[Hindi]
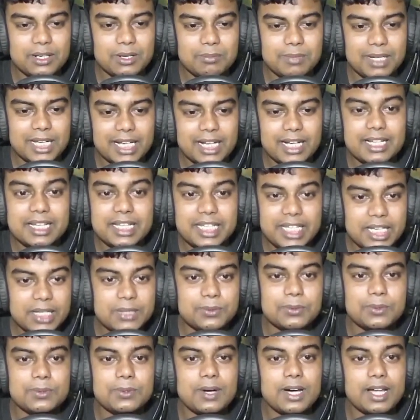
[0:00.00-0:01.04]
मिलेगा
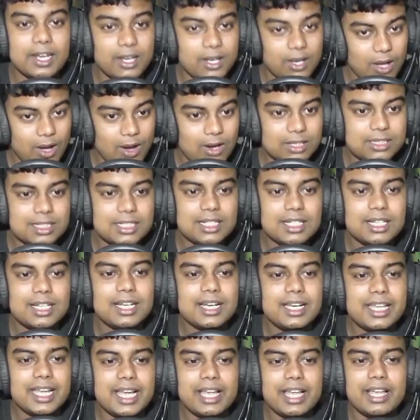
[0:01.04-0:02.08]
गीकू अनलॉक
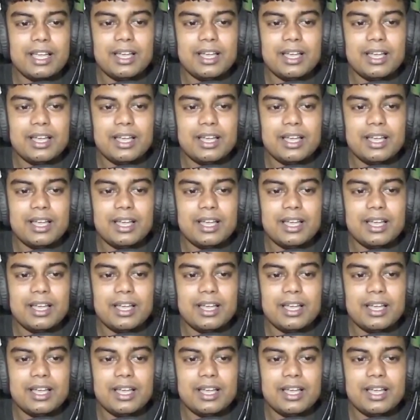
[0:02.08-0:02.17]
ठीक है